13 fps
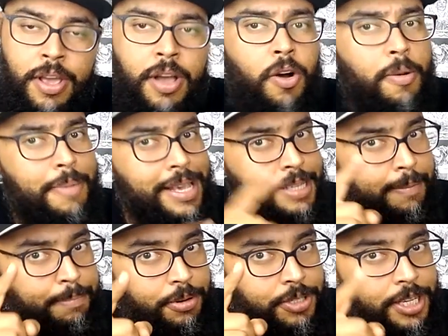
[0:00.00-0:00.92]
Começa
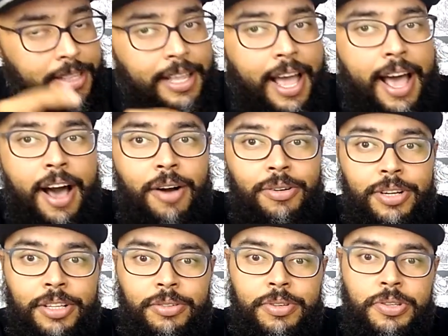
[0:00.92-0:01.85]
a projetar algo
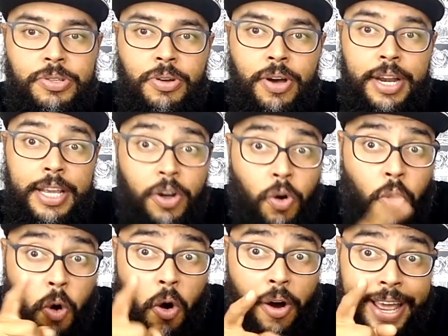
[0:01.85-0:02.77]
na tua história e
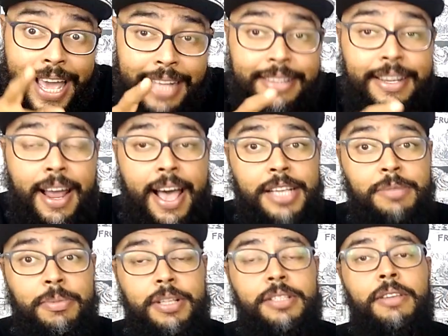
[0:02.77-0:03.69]
corre atrás,
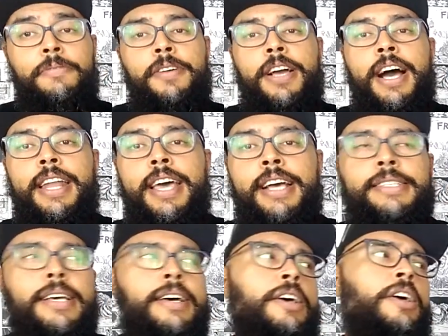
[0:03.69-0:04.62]
mano. Que você ficar
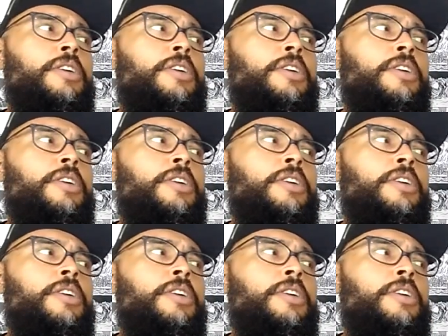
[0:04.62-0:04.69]
nessa,